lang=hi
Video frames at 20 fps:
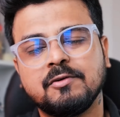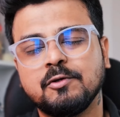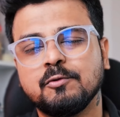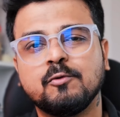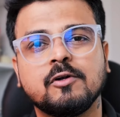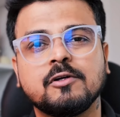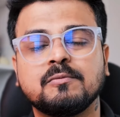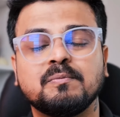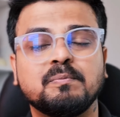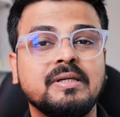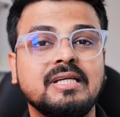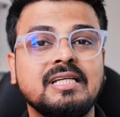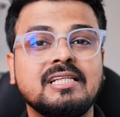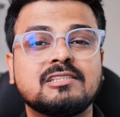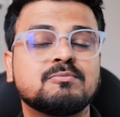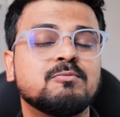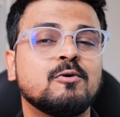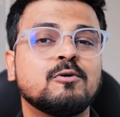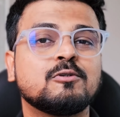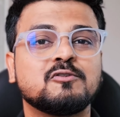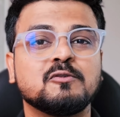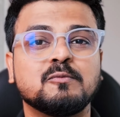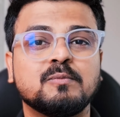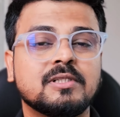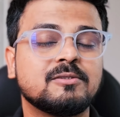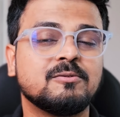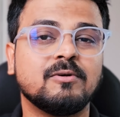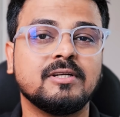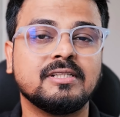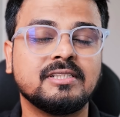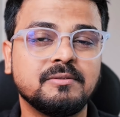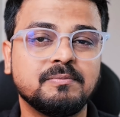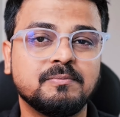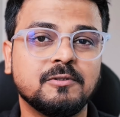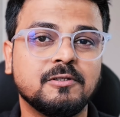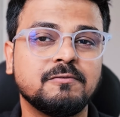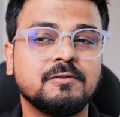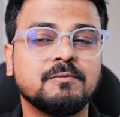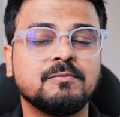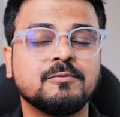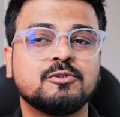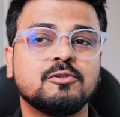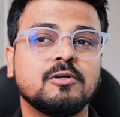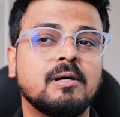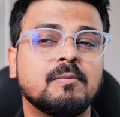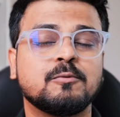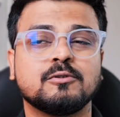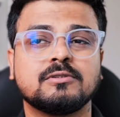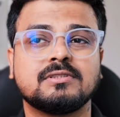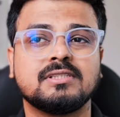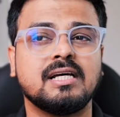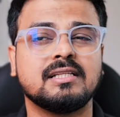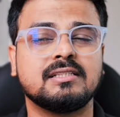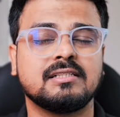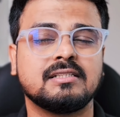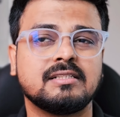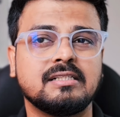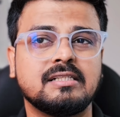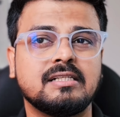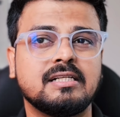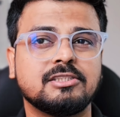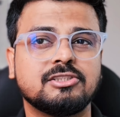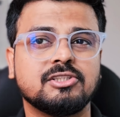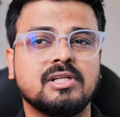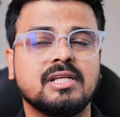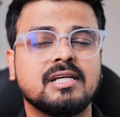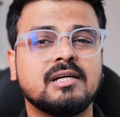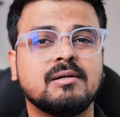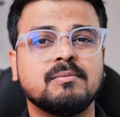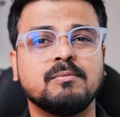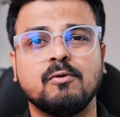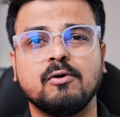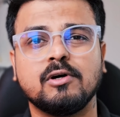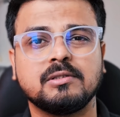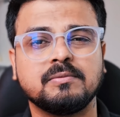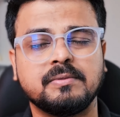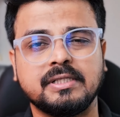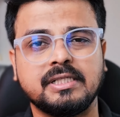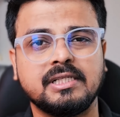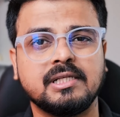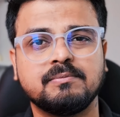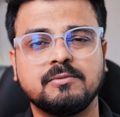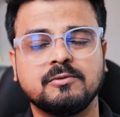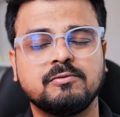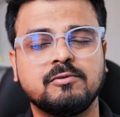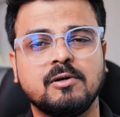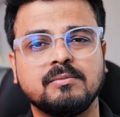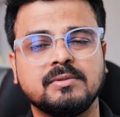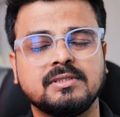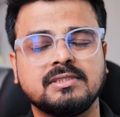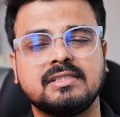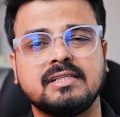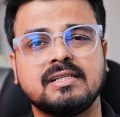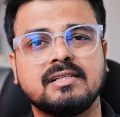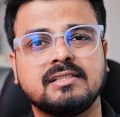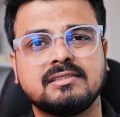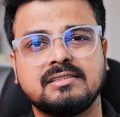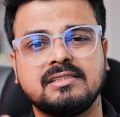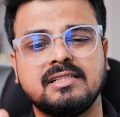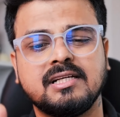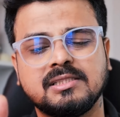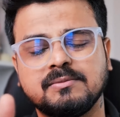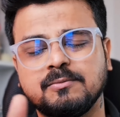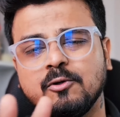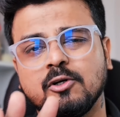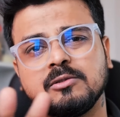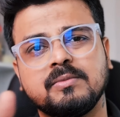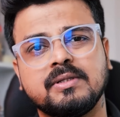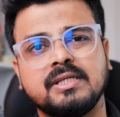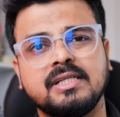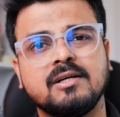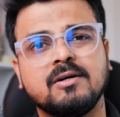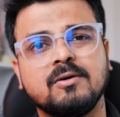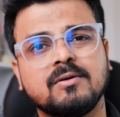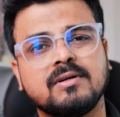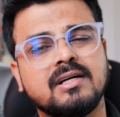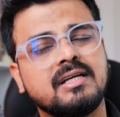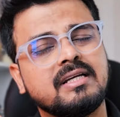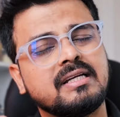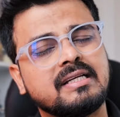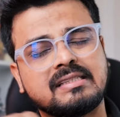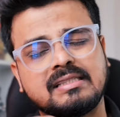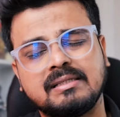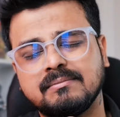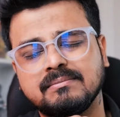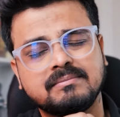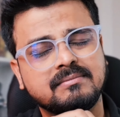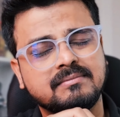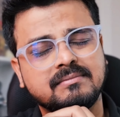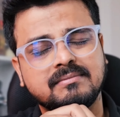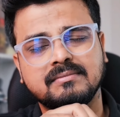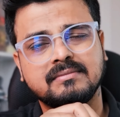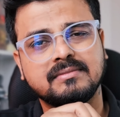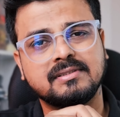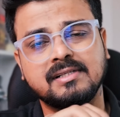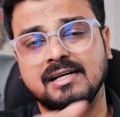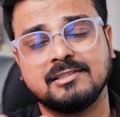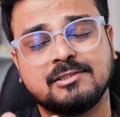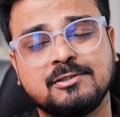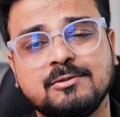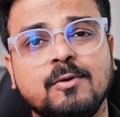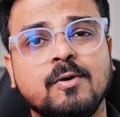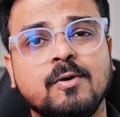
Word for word: इफ यू वांट बी स्मोट सुपर क्वालिटी परफ्यूम्स जो आपको सात आठ घंटा चलेगा बहुत बढ़िया परफॉर्मेंस देगा सियाज बहुत बढ़िया होगा एकदम धांसू